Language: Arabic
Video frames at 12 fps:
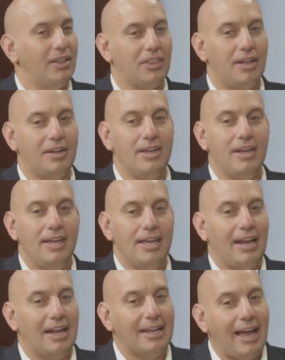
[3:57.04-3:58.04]
الثاني
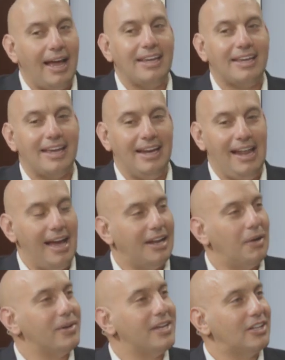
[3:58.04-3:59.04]
الكحك
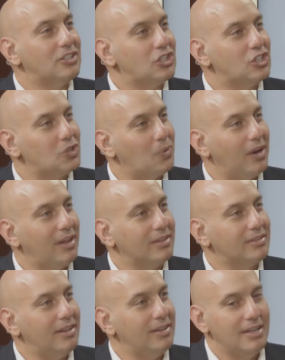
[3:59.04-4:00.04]
الحلويات
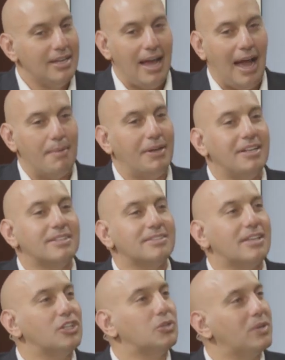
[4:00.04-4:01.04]
الشوكولاته عمليا
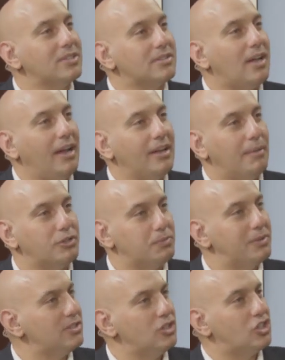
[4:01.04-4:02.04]
صار يتوصى عليها مش
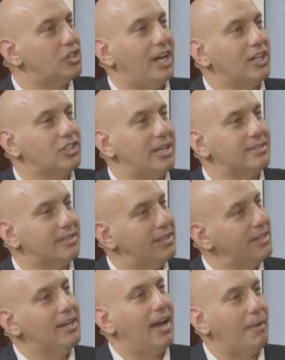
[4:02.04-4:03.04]
بس نشتريها جاهزه
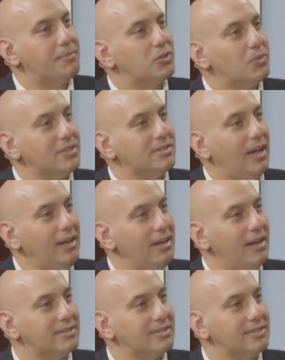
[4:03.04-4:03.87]
عم يتوصى عليها